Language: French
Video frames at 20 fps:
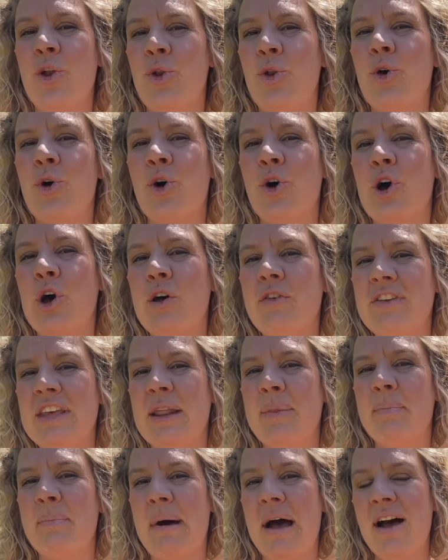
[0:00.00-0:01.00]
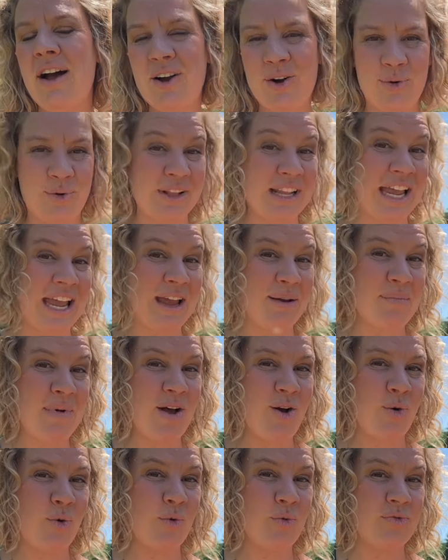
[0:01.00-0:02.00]
ne reviennent pas,
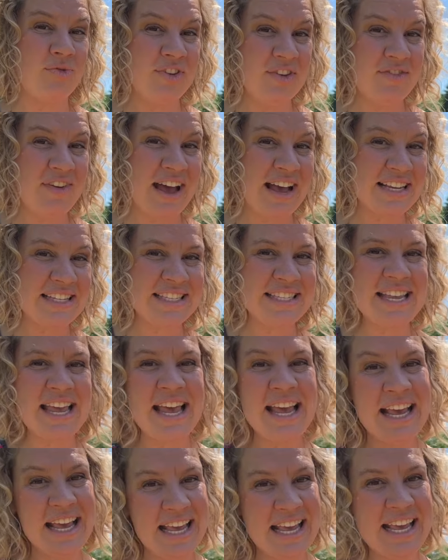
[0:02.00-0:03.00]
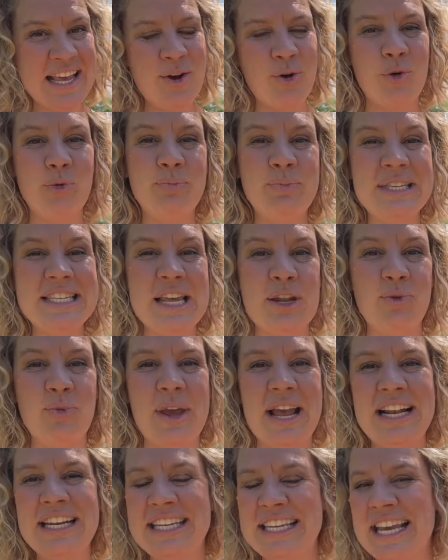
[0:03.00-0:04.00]
contrairement aux vivaces et aux
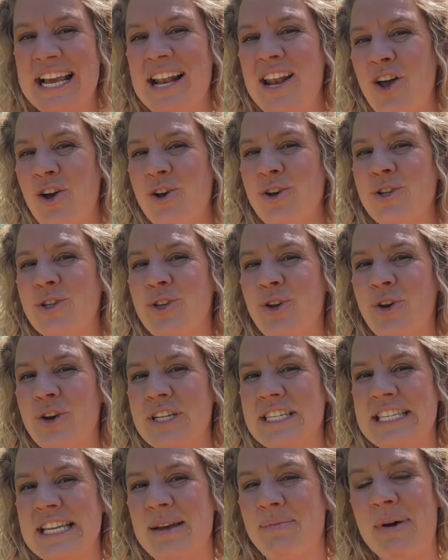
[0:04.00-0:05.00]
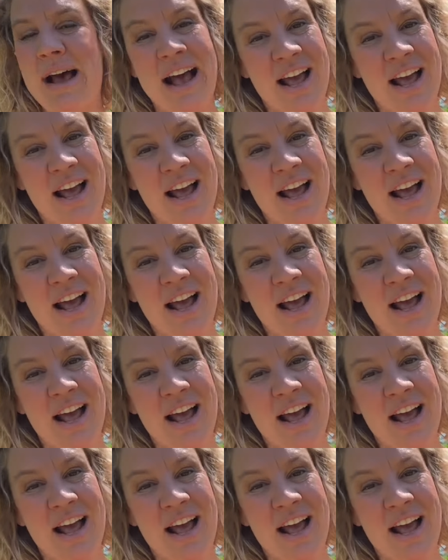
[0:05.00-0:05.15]
bisannuelles qui, elles, se ressèment.